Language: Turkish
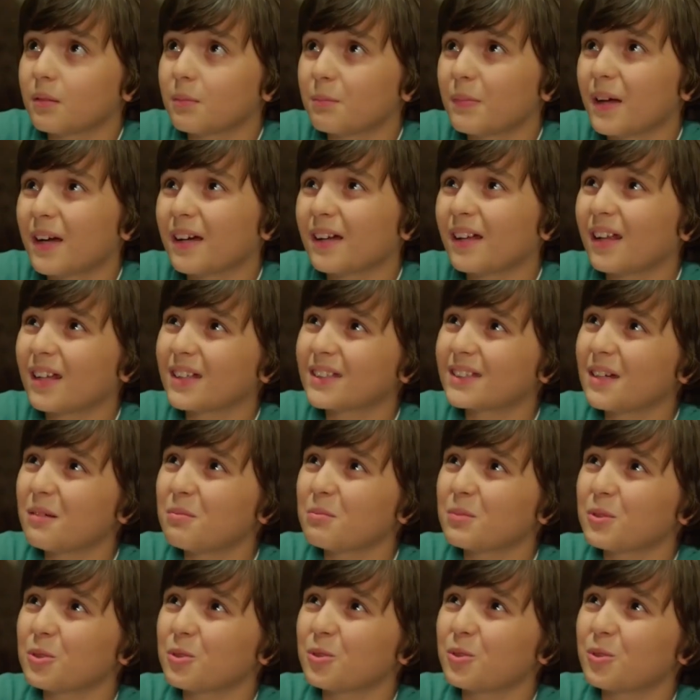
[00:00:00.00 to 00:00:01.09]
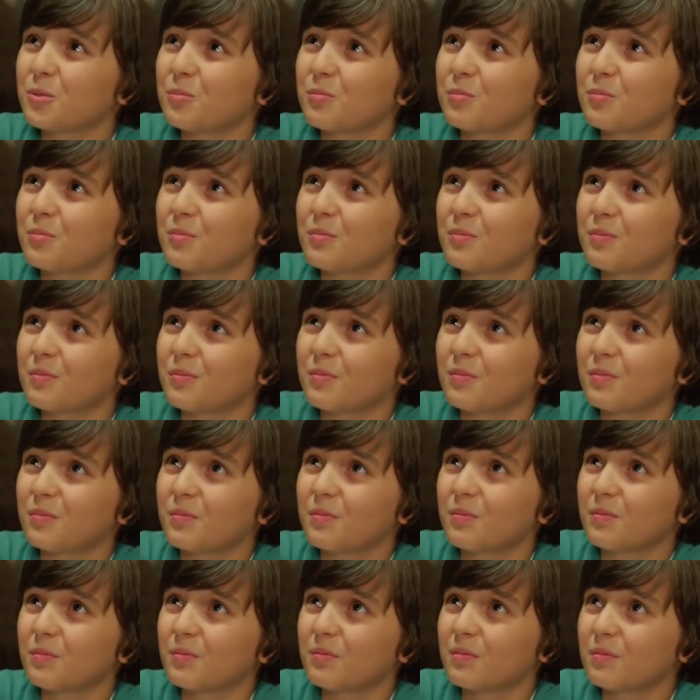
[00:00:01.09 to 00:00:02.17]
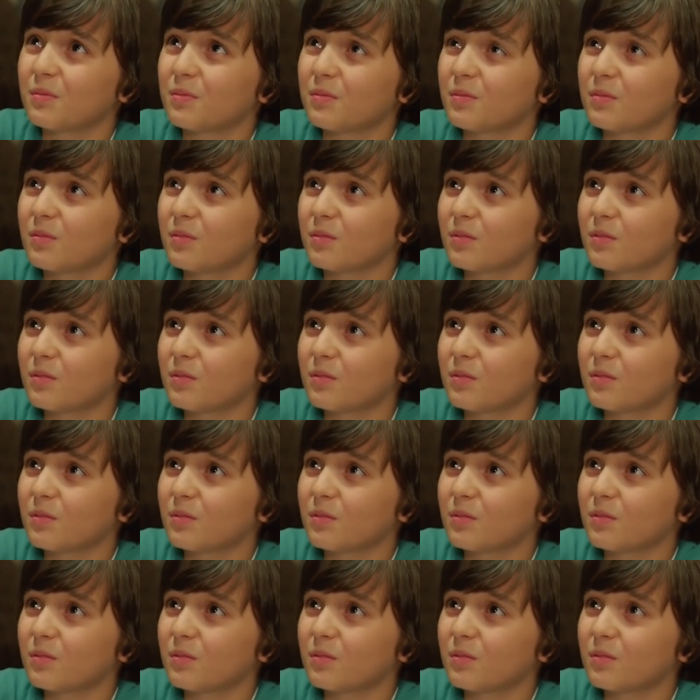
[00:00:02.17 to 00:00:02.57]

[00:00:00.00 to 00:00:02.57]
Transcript: Ben kalksam mı diyorum. Otur.